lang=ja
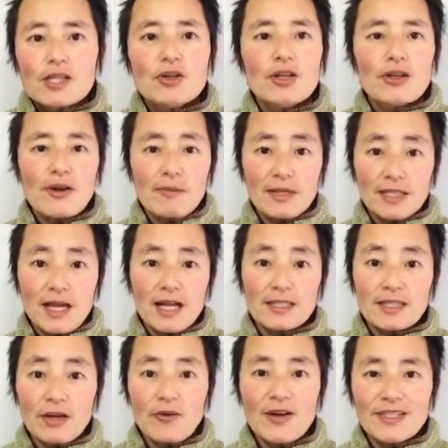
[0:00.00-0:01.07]
それではまた明
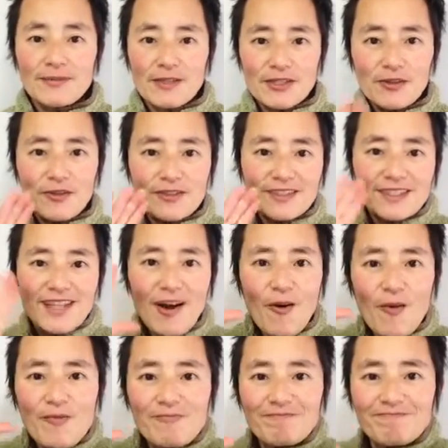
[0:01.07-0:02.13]
日お会いしましょう。
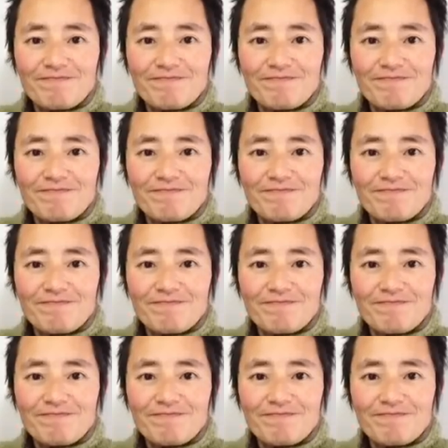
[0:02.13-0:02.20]
チャオ。